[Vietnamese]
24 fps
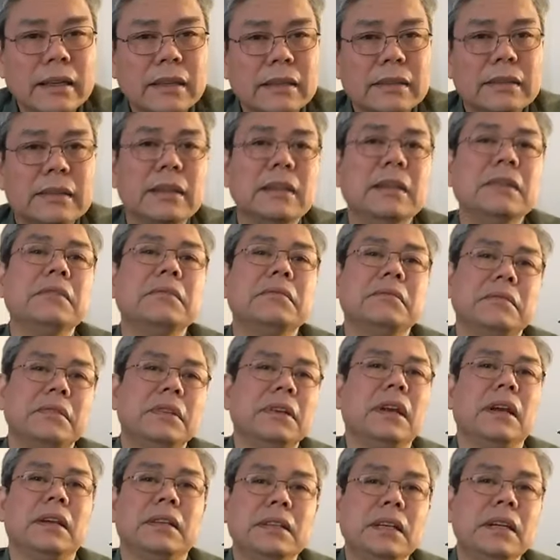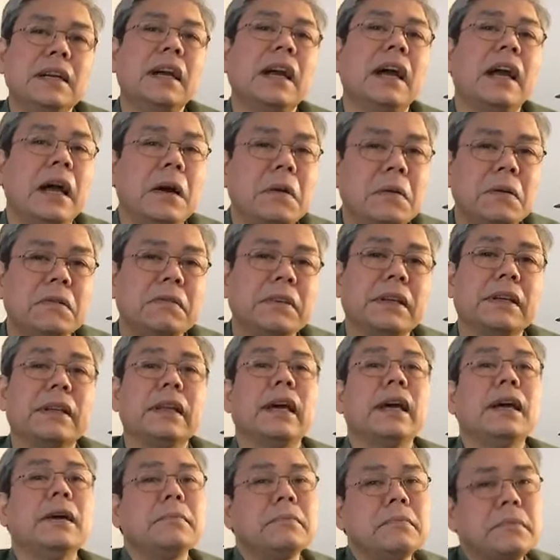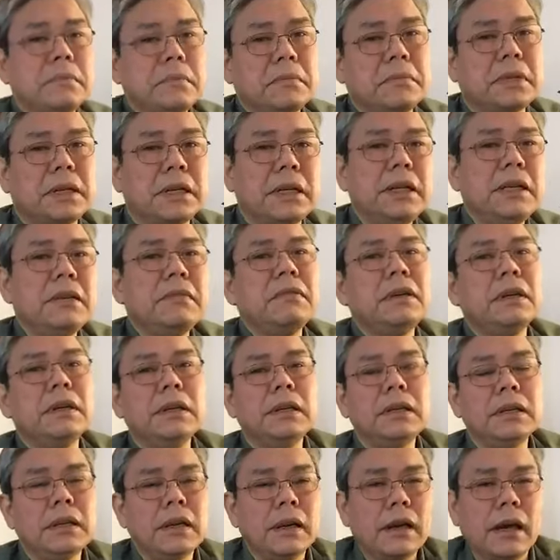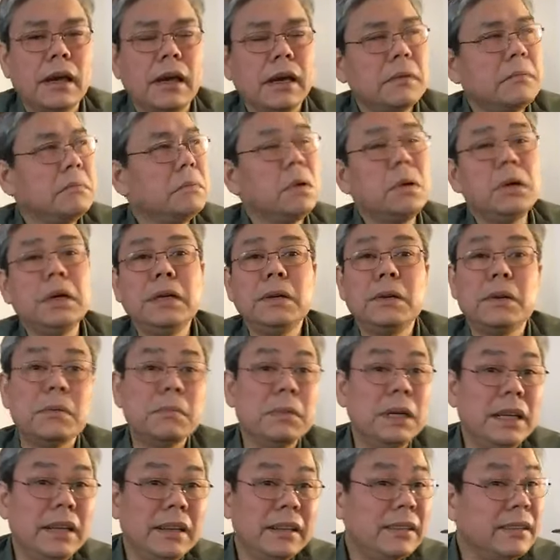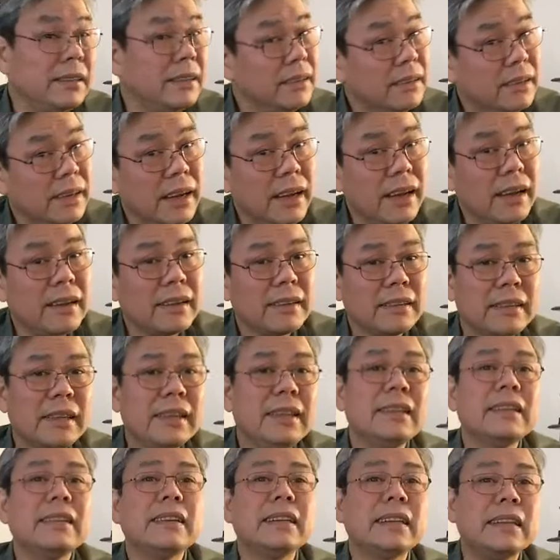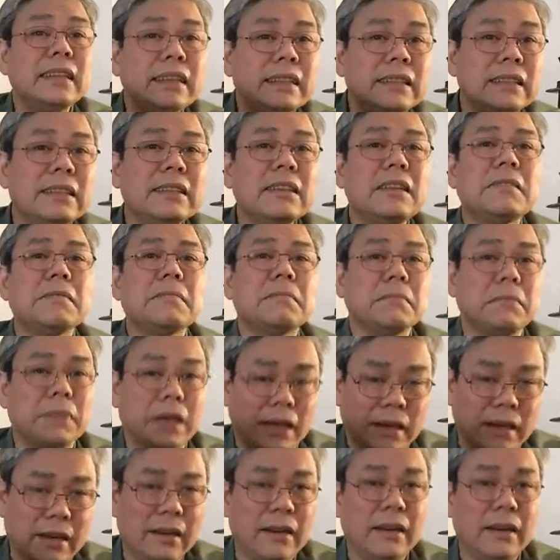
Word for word: giữa tức là những cái hãng của Việt Nam ký với hãng Boeing của Mỹ thì nó khác đây nó ký trước mặt